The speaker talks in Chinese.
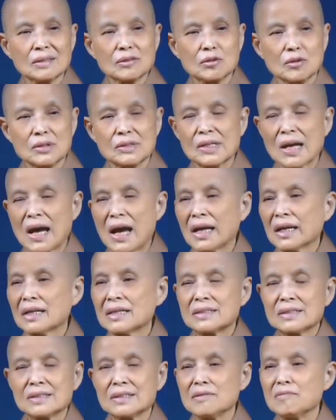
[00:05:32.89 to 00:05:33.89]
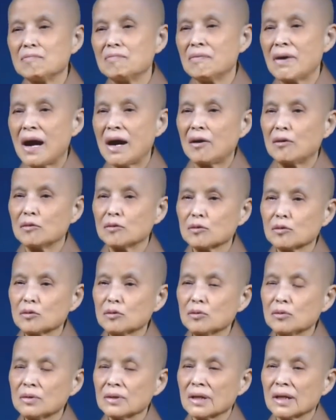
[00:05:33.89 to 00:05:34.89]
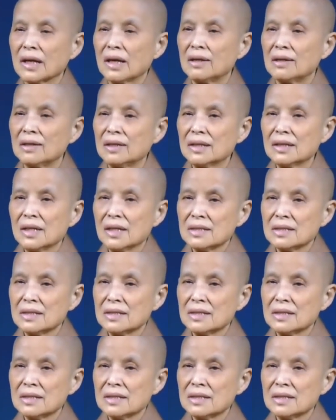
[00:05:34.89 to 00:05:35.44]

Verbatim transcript: 都是安尼真矛盾吼。